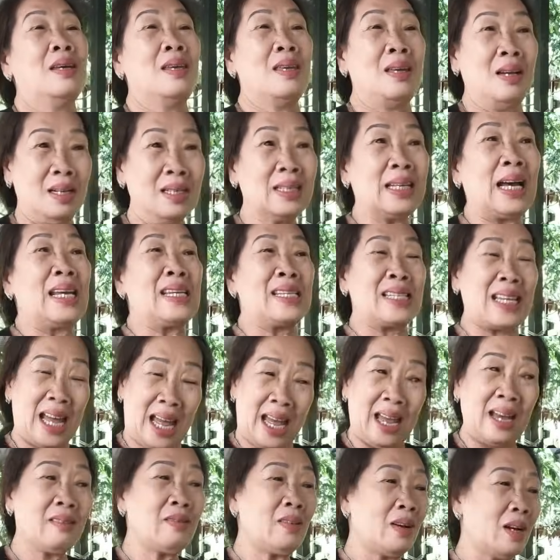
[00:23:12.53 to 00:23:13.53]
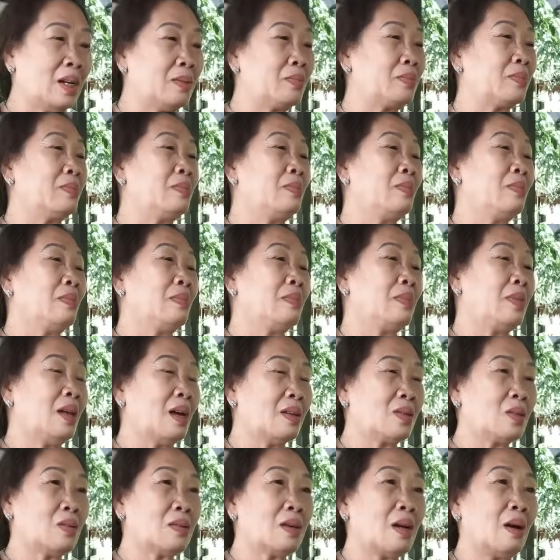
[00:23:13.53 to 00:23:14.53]
Dạ. giữ tài sản phải không yeah. Dạ.
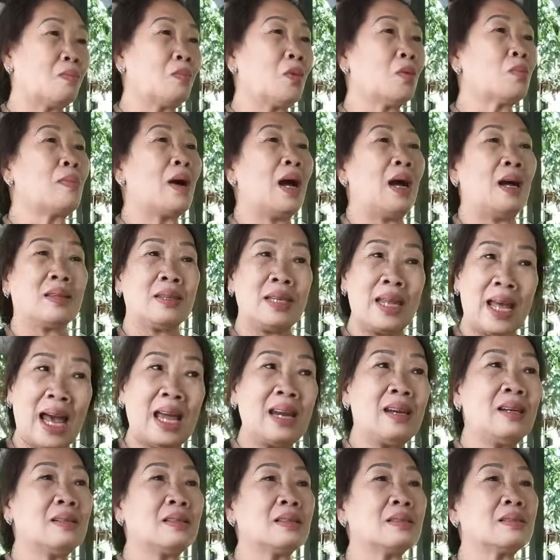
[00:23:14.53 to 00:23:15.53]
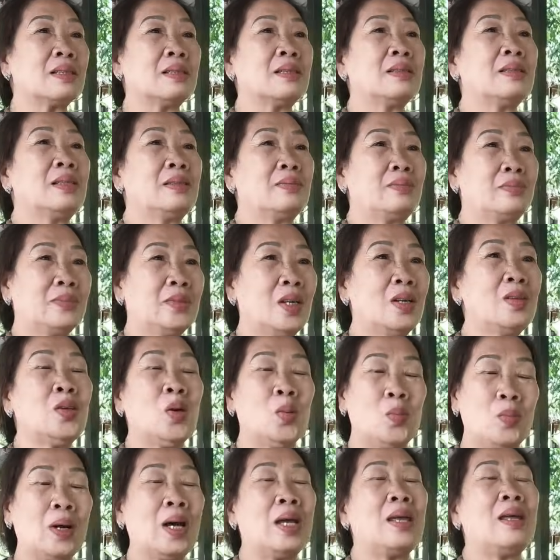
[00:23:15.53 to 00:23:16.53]
giờ tôi cần bà gia nương tựa bà
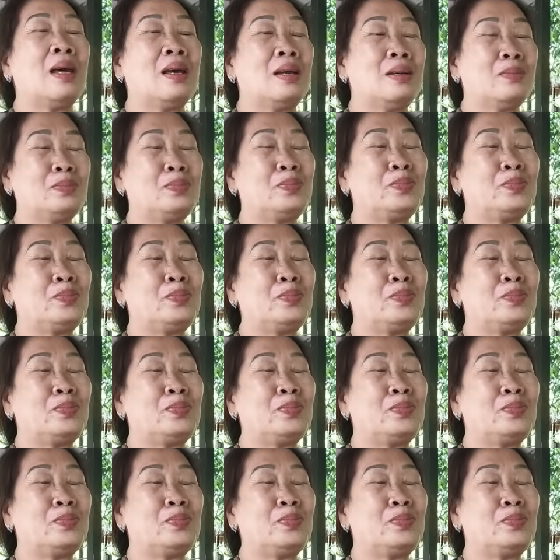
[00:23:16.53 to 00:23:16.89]
giai bự